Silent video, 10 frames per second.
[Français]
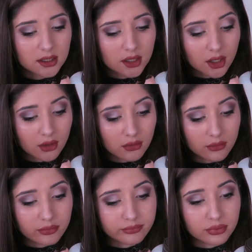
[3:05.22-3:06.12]
et
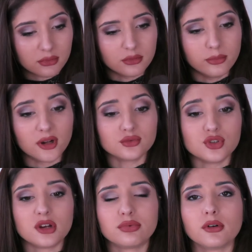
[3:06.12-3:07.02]
euh, pour le bain,
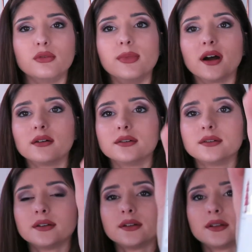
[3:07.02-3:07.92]
du gel pour le bain.
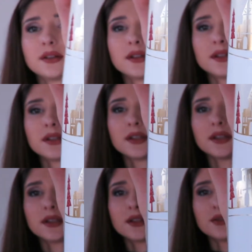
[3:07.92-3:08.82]

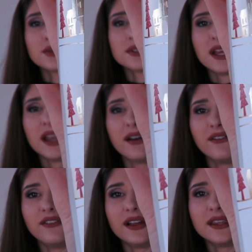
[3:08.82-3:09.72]
Donc c'est à la
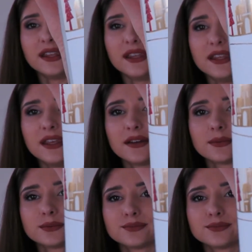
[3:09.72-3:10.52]
vanille.